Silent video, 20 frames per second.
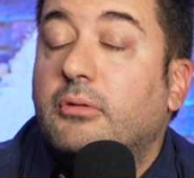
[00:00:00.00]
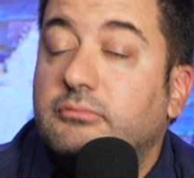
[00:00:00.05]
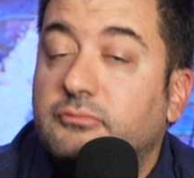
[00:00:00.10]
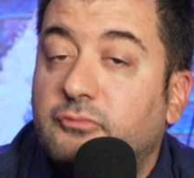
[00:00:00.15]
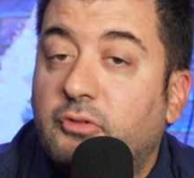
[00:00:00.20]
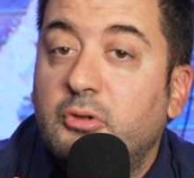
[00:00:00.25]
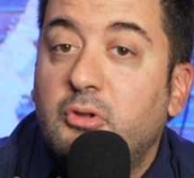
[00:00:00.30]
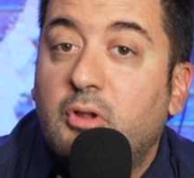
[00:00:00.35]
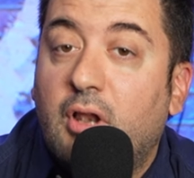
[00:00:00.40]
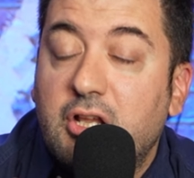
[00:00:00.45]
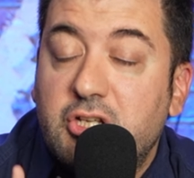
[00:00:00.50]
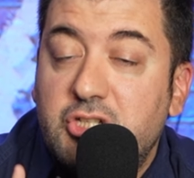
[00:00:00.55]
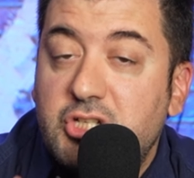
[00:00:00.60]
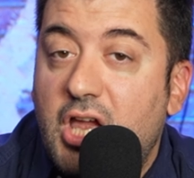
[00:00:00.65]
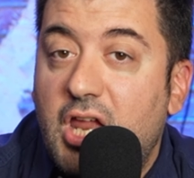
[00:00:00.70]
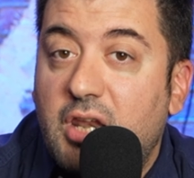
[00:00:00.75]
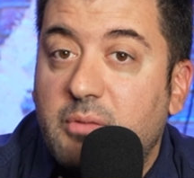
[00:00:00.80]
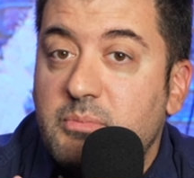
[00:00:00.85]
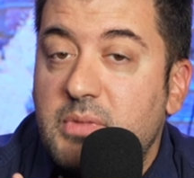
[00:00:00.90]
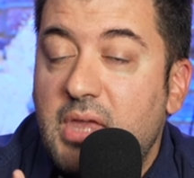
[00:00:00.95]
però voglio voglio
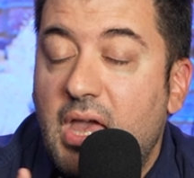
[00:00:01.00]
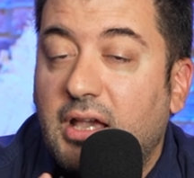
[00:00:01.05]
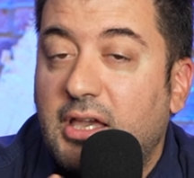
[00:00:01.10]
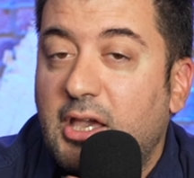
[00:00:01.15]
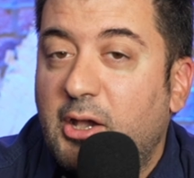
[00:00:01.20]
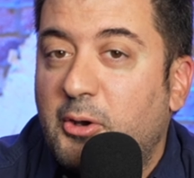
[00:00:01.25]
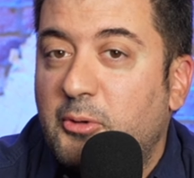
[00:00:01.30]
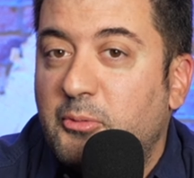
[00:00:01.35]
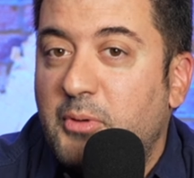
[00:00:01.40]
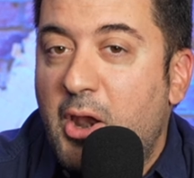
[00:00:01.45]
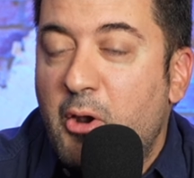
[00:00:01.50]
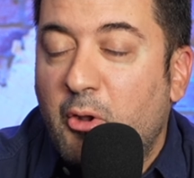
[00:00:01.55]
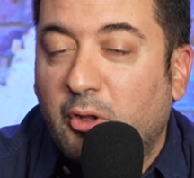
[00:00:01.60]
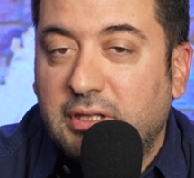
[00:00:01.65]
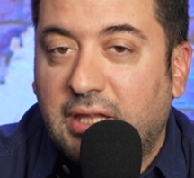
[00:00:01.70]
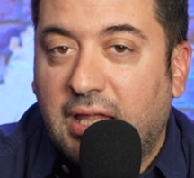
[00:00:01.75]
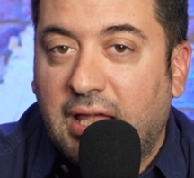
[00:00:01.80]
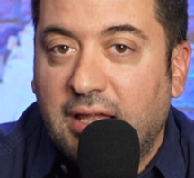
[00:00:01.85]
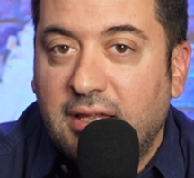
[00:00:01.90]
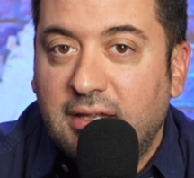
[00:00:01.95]
lasciarmi anche con una
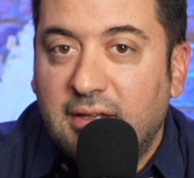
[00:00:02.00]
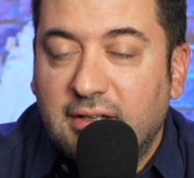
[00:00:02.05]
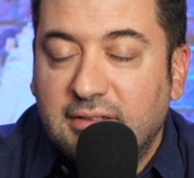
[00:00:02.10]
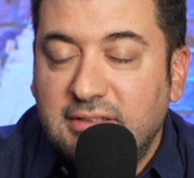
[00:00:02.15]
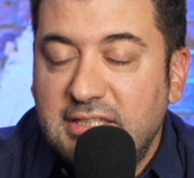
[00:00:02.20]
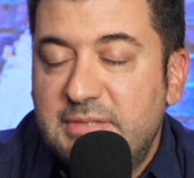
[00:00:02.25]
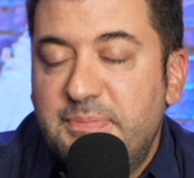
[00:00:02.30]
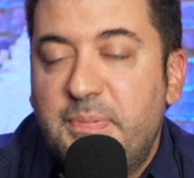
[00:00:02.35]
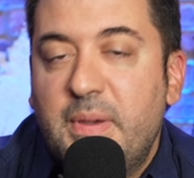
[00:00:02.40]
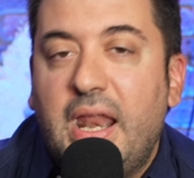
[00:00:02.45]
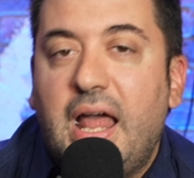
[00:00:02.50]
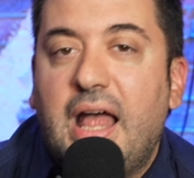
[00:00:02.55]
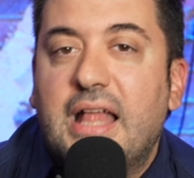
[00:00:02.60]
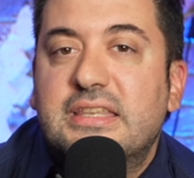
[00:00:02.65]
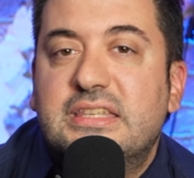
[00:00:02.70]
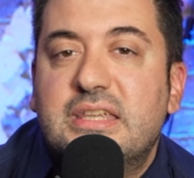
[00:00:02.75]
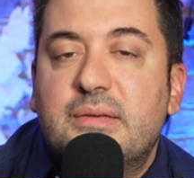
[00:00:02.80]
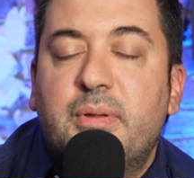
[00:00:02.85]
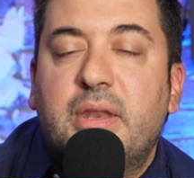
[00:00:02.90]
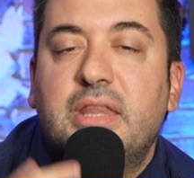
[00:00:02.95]
nota di
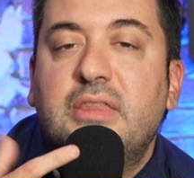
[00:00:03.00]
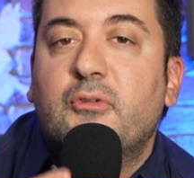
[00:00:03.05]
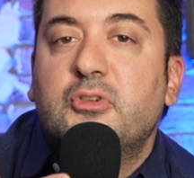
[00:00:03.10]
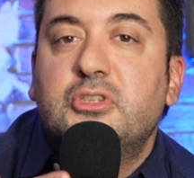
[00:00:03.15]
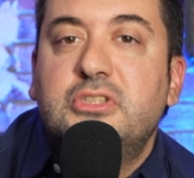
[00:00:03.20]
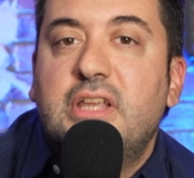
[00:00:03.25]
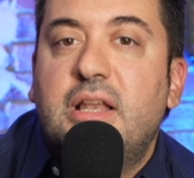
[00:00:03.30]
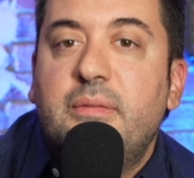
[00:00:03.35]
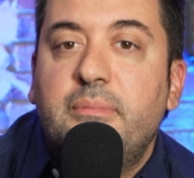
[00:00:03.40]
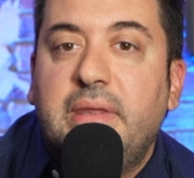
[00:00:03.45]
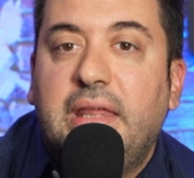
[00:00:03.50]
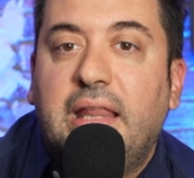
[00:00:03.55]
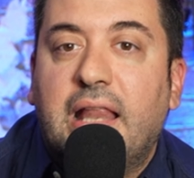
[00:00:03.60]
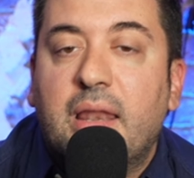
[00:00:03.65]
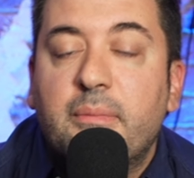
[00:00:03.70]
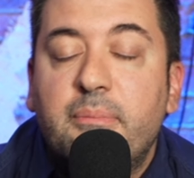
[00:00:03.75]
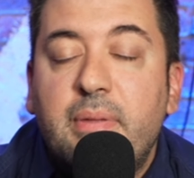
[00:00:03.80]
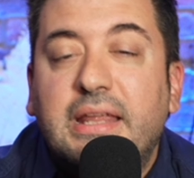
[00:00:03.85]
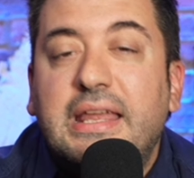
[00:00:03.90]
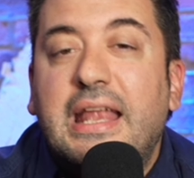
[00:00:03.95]
speranza per i tifosi del
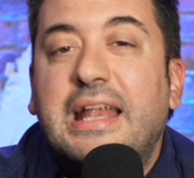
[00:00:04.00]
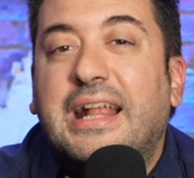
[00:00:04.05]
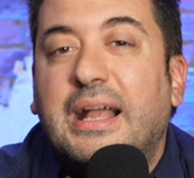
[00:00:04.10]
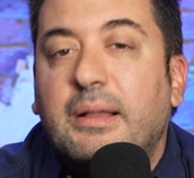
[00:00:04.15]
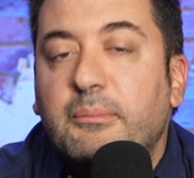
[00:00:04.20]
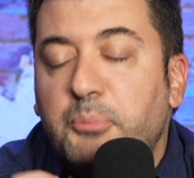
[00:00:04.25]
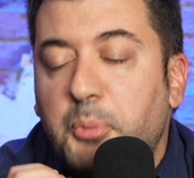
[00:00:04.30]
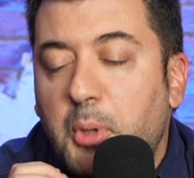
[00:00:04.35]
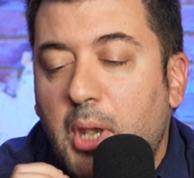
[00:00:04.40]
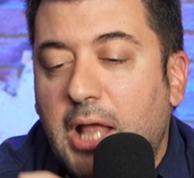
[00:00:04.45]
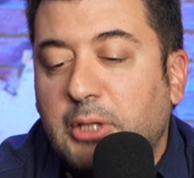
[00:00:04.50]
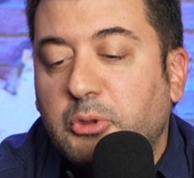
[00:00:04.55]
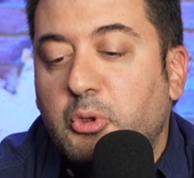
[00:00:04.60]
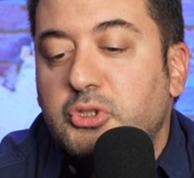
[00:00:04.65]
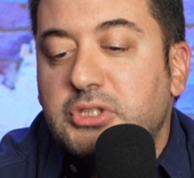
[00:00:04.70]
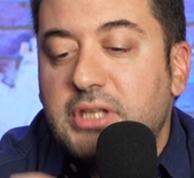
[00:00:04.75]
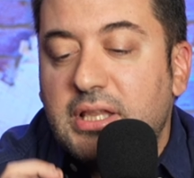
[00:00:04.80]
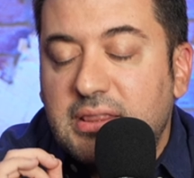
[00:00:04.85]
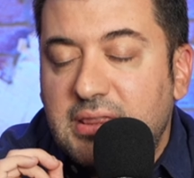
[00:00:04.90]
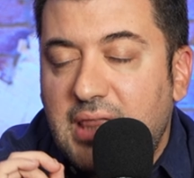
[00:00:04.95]
Milan, perché il campionato
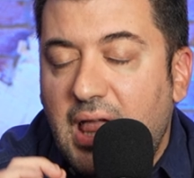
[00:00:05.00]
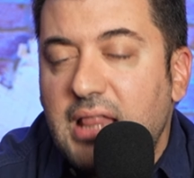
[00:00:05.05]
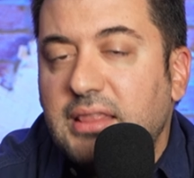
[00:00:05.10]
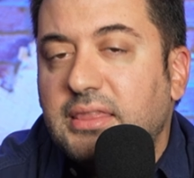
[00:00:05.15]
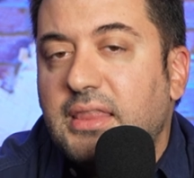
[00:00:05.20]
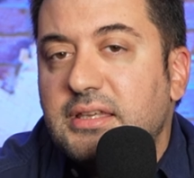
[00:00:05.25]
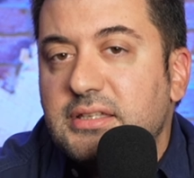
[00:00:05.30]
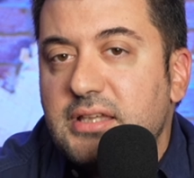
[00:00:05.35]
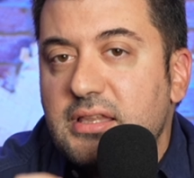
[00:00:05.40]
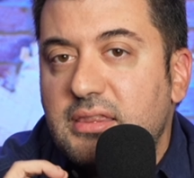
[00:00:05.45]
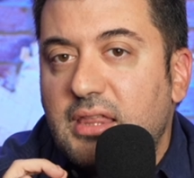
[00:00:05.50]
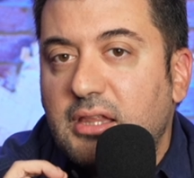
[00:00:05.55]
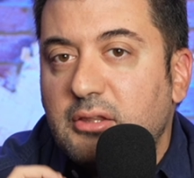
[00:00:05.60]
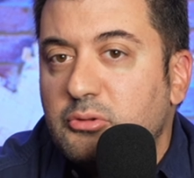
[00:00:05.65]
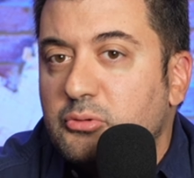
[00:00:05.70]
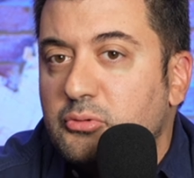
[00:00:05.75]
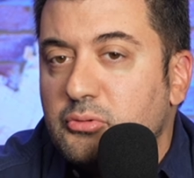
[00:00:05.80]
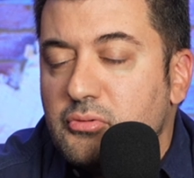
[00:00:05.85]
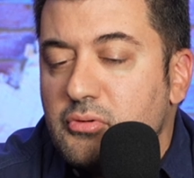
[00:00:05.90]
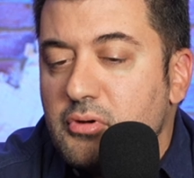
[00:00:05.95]

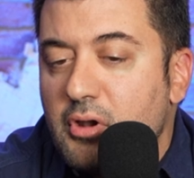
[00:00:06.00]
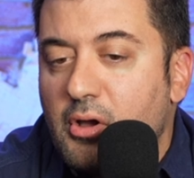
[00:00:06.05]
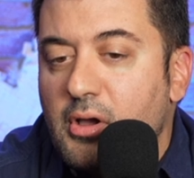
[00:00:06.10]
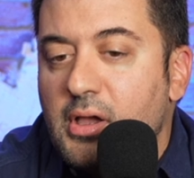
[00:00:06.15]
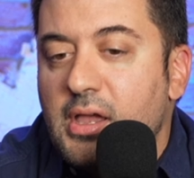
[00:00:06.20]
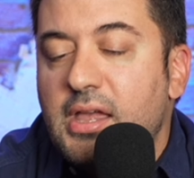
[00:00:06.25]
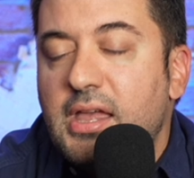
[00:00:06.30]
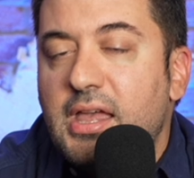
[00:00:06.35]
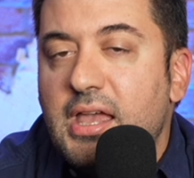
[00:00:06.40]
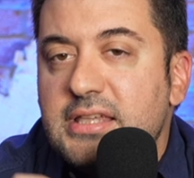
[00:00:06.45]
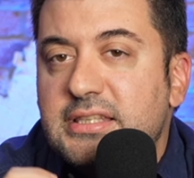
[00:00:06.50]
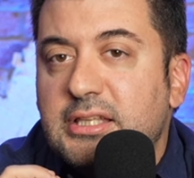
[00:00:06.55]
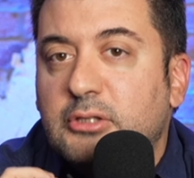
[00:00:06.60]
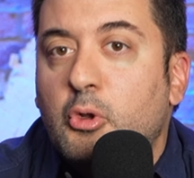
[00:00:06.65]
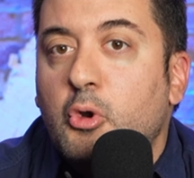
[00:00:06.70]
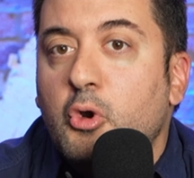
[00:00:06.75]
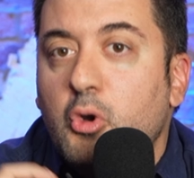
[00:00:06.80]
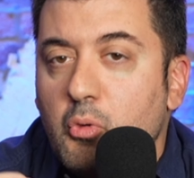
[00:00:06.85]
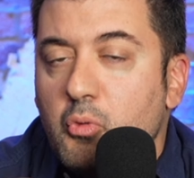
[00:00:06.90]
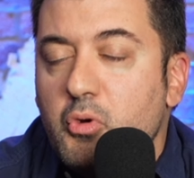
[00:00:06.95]
70-71 è
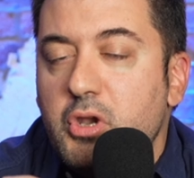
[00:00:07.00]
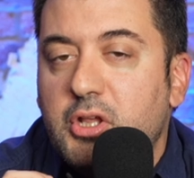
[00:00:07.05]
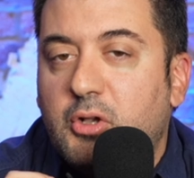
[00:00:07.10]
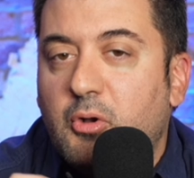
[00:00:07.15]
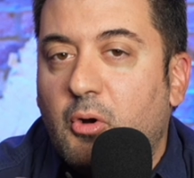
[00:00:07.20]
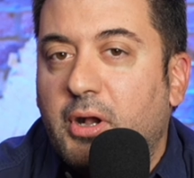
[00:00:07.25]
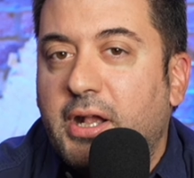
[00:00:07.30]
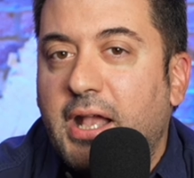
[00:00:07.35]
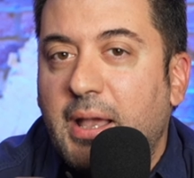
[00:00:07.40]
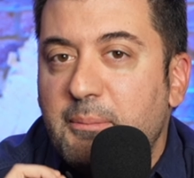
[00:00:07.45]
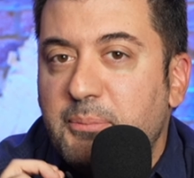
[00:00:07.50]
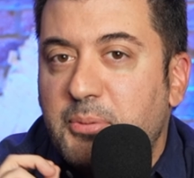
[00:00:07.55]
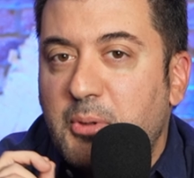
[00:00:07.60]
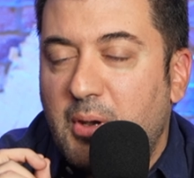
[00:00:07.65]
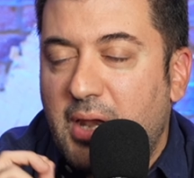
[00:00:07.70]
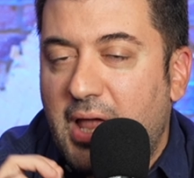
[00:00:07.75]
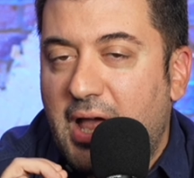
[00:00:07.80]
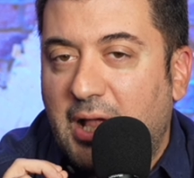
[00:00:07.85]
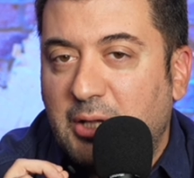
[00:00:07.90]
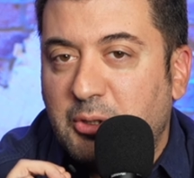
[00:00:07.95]
stato l'unico
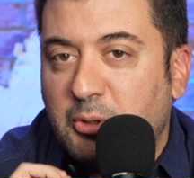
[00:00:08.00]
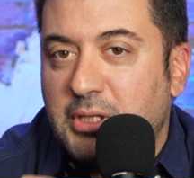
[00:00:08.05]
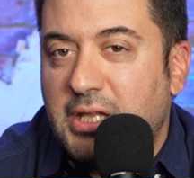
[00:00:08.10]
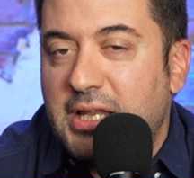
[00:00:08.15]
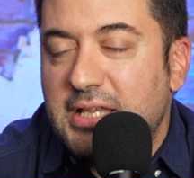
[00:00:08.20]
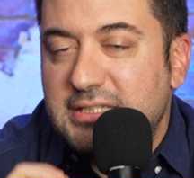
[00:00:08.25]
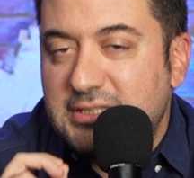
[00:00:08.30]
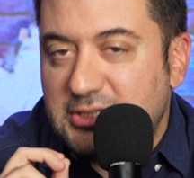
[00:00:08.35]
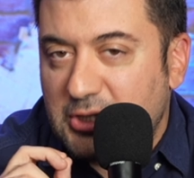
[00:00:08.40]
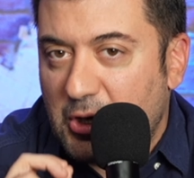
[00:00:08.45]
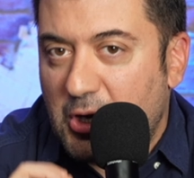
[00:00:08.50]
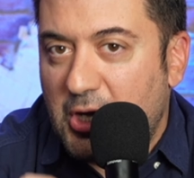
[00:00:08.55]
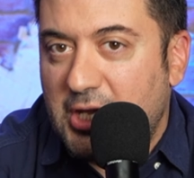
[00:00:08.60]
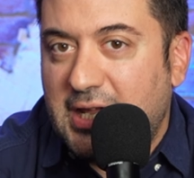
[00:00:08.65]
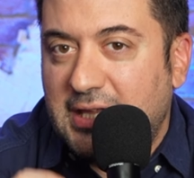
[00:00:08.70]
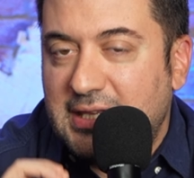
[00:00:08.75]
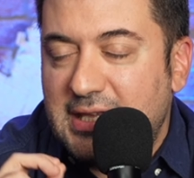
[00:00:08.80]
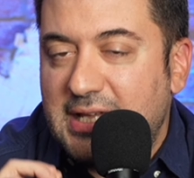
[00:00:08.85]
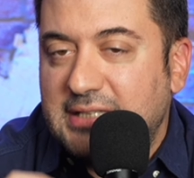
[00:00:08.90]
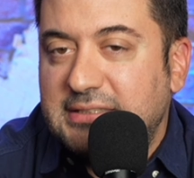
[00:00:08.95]
campionato della
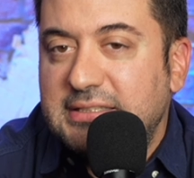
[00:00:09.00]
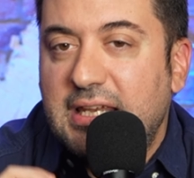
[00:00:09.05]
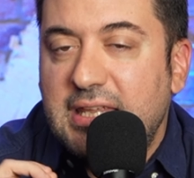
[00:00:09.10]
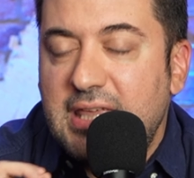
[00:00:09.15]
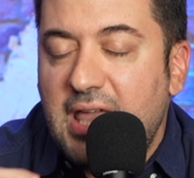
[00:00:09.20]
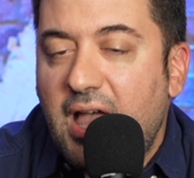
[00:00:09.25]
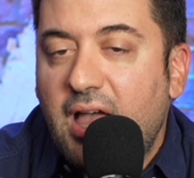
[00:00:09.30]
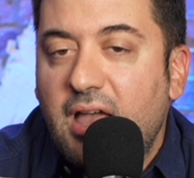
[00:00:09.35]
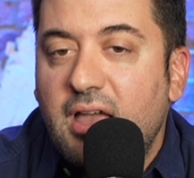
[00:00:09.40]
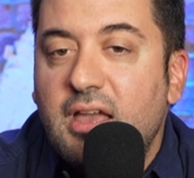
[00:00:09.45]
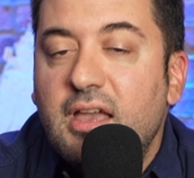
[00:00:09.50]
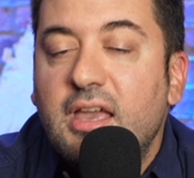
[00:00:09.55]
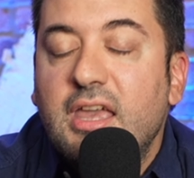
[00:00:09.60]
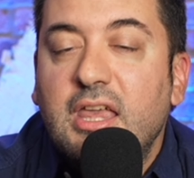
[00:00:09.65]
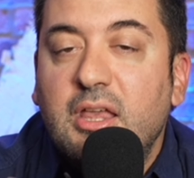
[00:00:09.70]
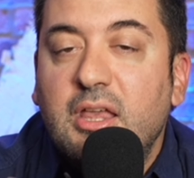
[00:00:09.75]
storia della Serie A